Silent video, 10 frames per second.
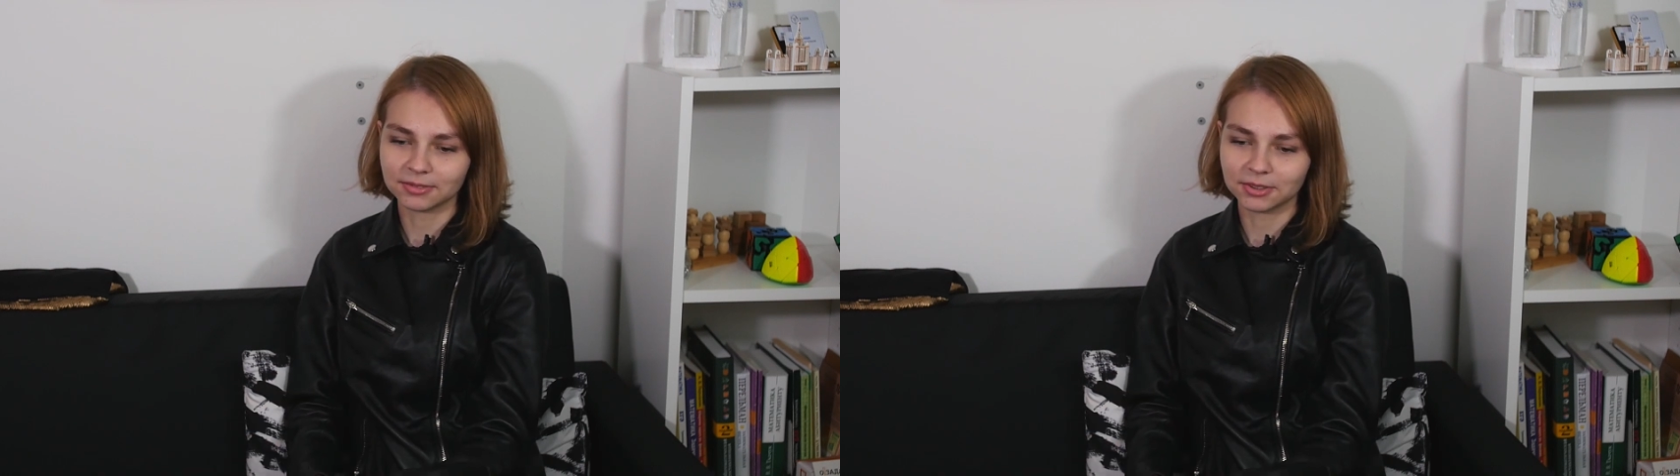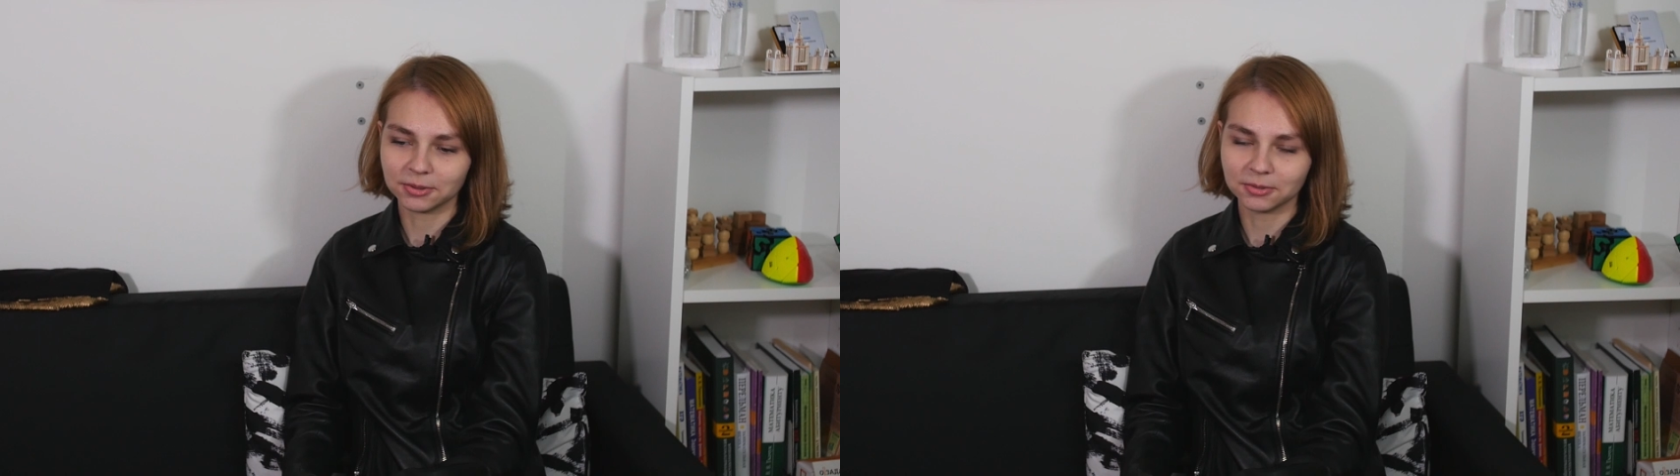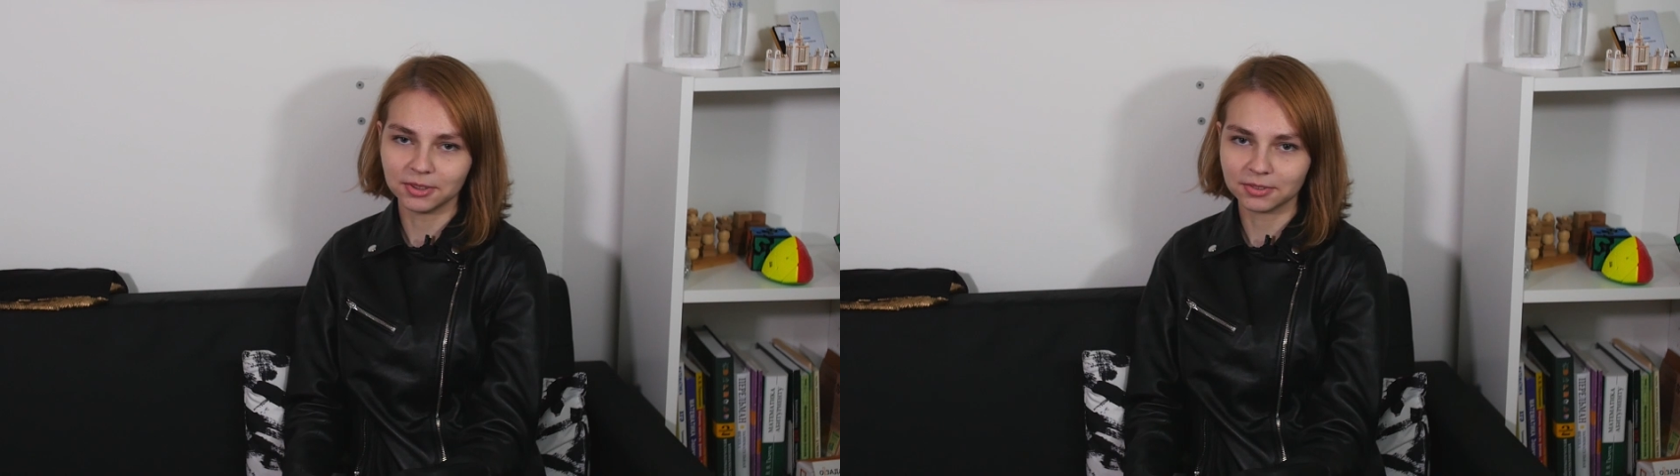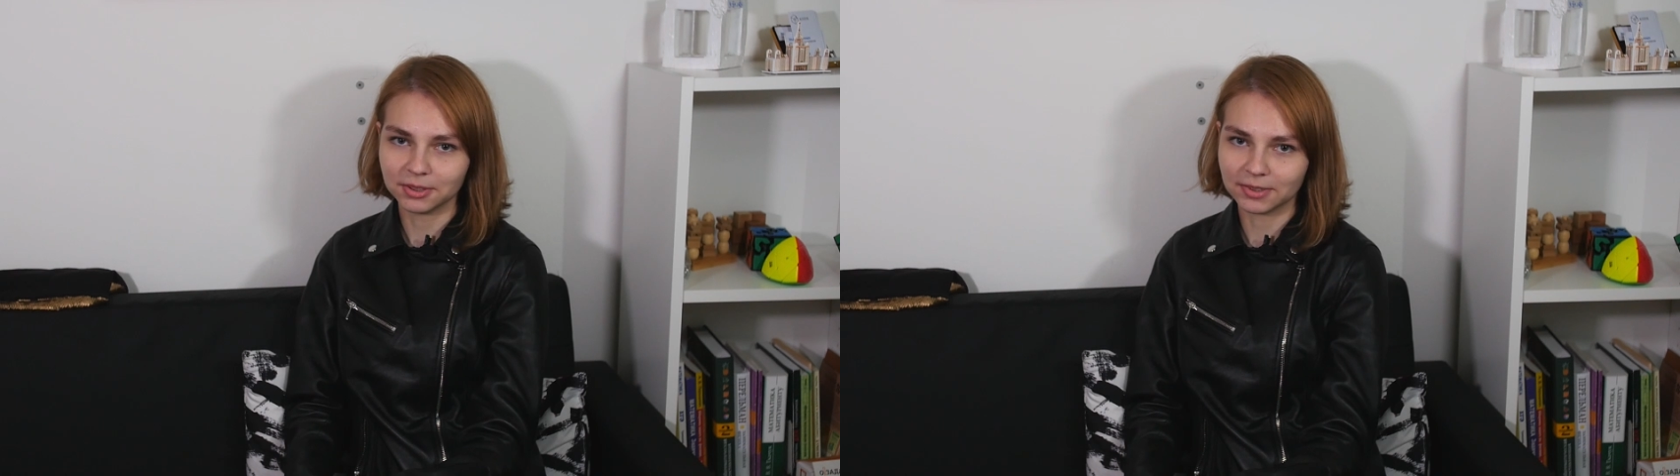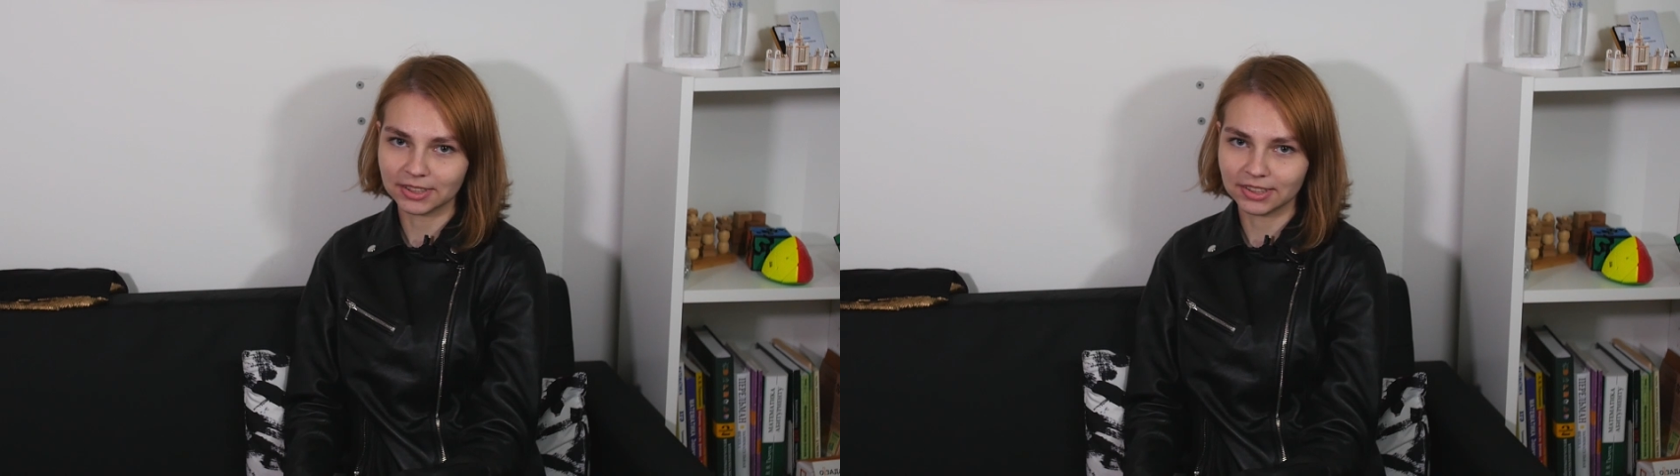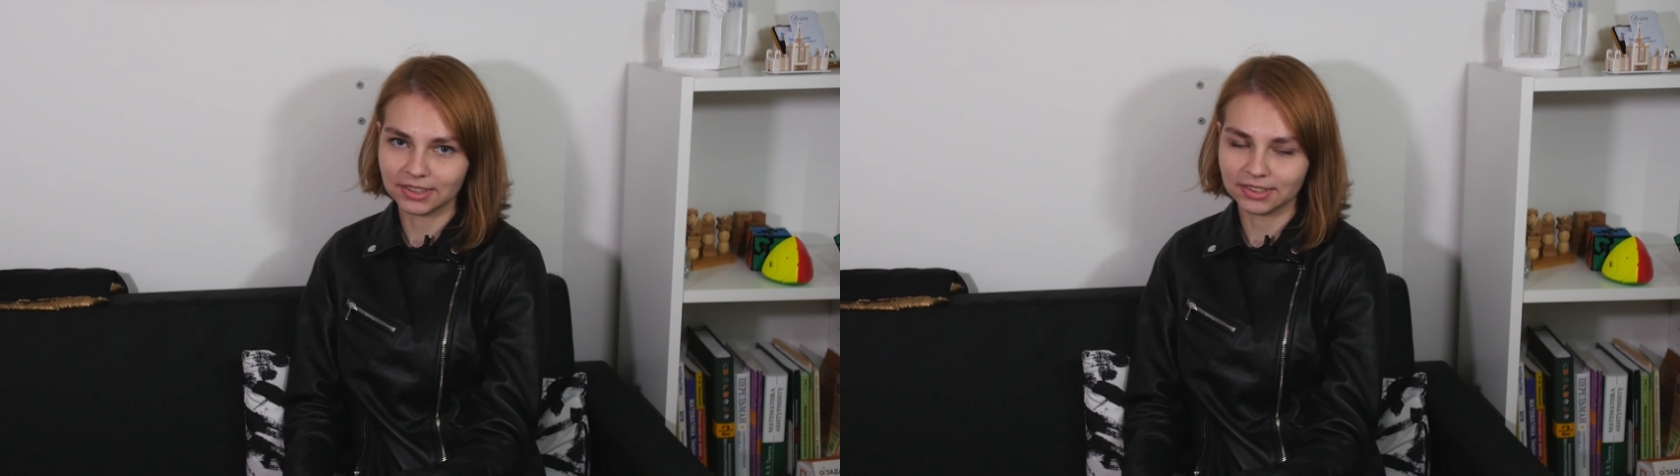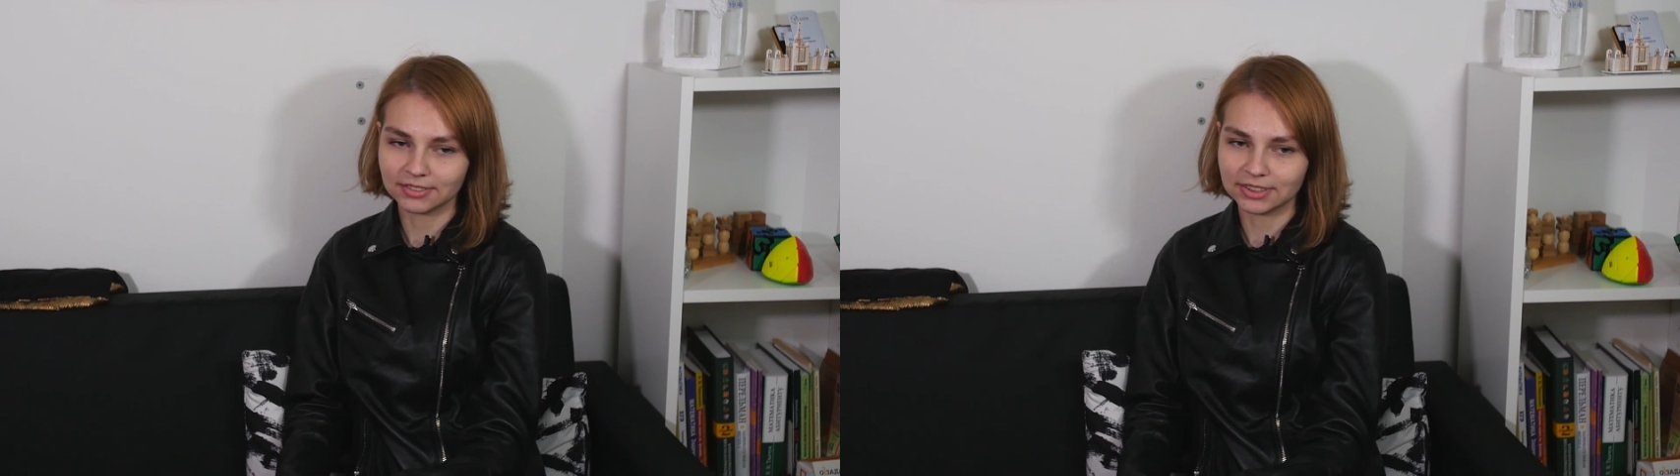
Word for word: свою невнимательность.